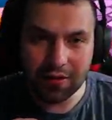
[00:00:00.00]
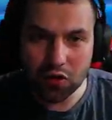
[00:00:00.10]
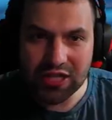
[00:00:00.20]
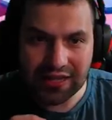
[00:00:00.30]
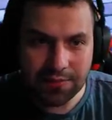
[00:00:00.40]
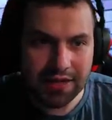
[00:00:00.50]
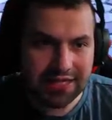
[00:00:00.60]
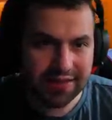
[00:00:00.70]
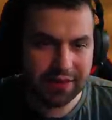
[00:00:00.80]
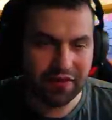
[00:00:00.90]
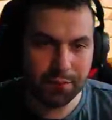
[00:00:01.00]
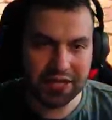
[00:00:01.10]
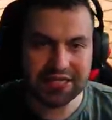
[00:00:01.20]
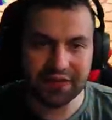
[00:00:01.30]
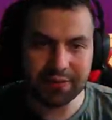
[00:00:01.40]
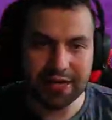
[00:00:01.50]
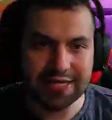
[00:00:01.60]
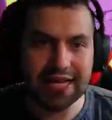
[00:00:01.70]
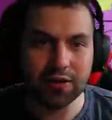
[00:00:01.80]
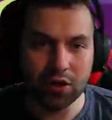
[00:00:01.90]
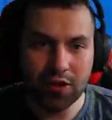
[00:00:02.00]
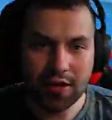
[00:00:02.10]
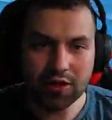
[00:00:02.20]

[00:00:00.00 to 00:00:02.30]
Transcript: ostatnim razem, jak wam pokazywałem heksagon,